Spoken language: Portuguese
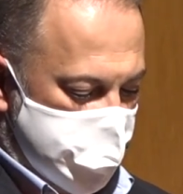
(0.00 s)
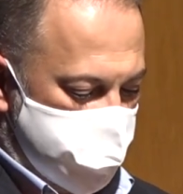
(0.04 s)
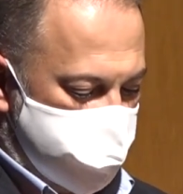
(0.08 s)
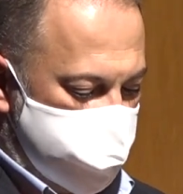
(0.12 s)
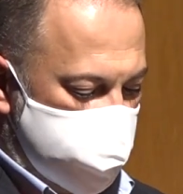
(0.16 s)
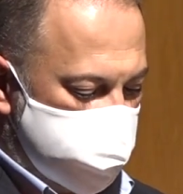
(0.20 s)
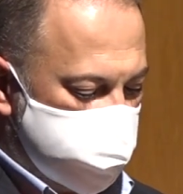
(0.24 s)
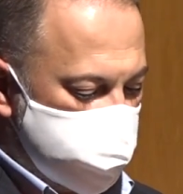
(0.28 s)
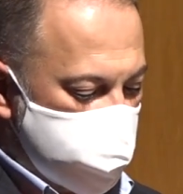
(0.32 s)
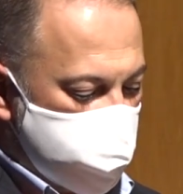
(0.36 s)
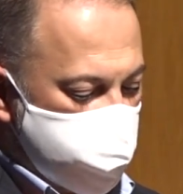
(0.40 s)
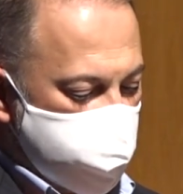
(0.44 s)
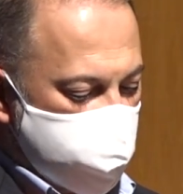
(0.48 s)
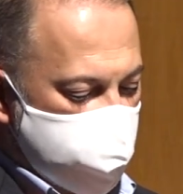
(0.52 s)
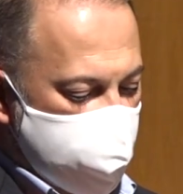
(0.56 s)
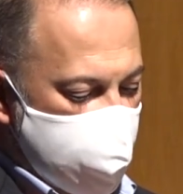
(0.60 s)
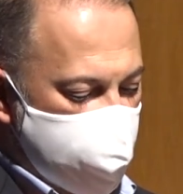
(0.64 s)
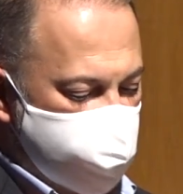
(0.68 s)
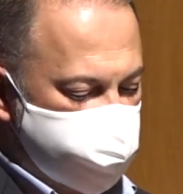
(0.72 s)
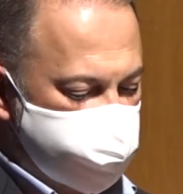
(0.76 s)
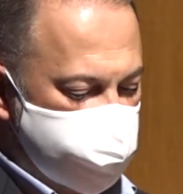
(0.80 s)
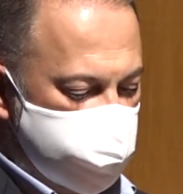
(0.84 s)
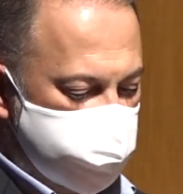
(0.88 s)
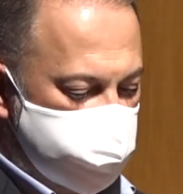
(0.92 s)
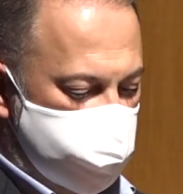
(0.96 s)
Pela
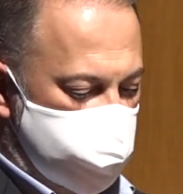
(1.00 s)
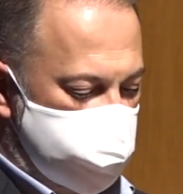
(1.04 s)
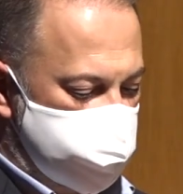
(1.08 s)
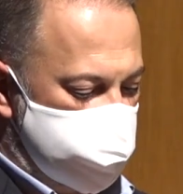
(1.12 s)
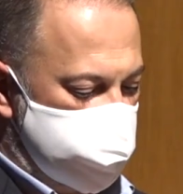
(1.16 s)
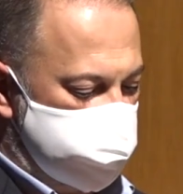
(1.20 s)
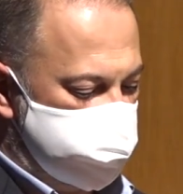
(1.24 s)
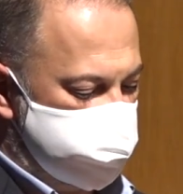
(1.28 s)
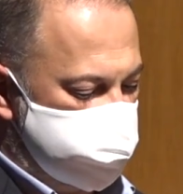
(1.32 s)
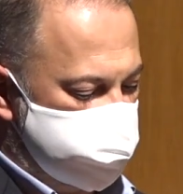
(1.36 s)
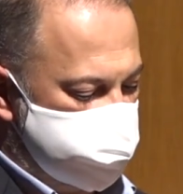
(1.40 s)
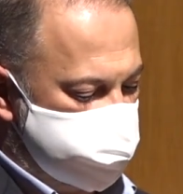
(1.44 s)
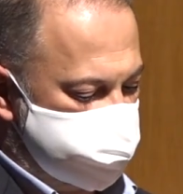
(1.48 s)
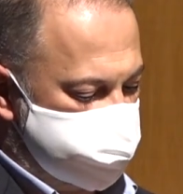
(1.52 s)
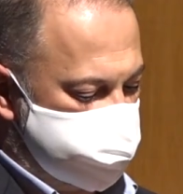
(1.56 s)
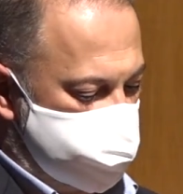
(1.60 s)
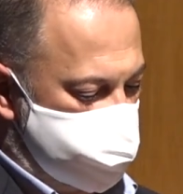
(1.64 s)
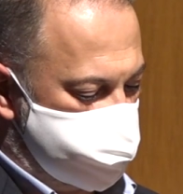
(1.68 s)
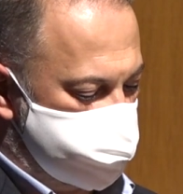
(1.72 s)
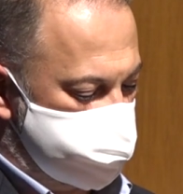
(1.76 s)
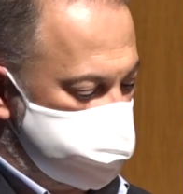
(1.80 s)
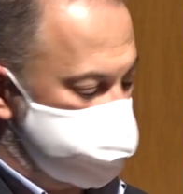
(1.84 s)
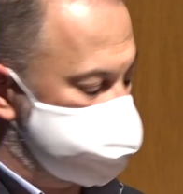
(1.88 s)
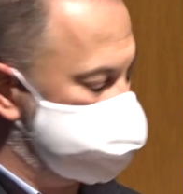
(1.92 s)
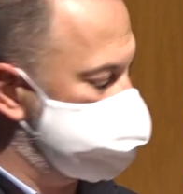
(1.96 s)
coragem da
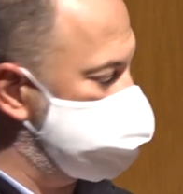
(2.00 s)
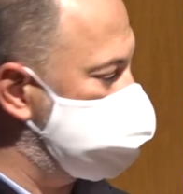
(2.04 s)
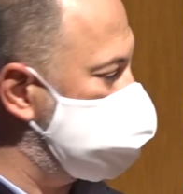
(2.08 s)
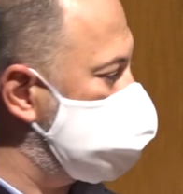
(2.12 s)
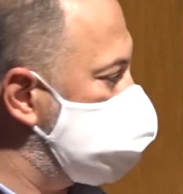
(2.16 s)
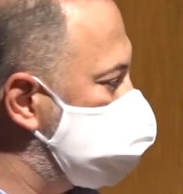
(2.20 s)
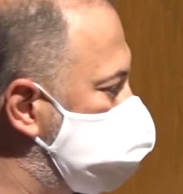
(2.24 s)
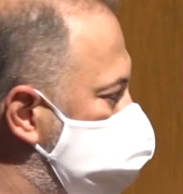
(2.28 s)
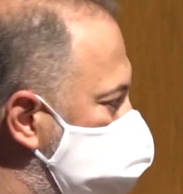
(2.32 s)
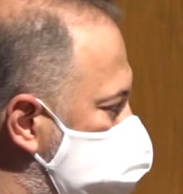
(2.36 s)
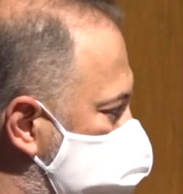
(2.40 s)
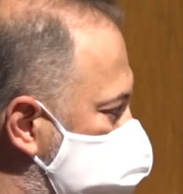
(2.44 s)
organização deste vosso